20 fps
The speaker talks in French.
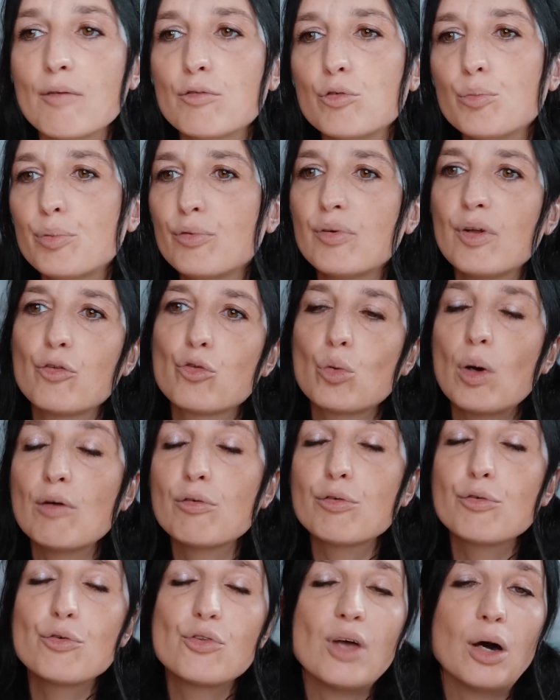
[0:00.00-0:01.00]
vous pouvez soit
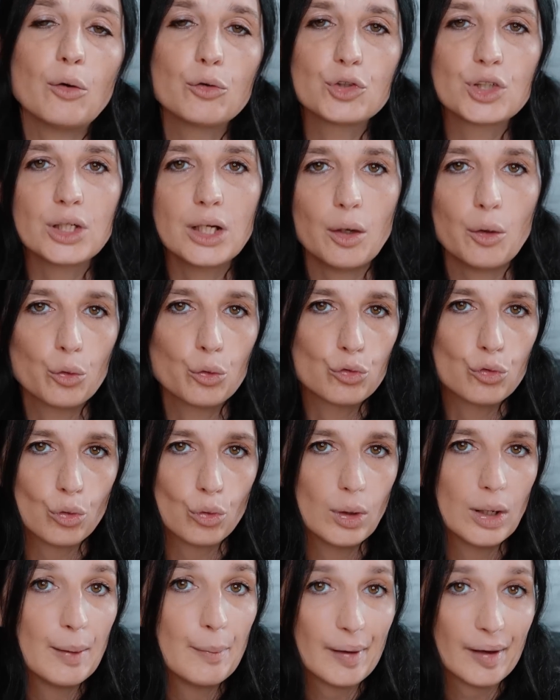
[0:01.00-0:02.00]
vous vous arrangez
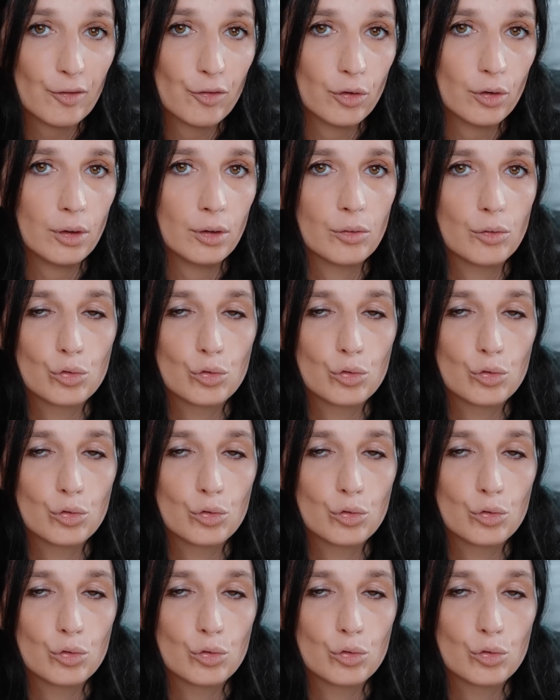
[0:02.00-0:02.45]
entre les personnes,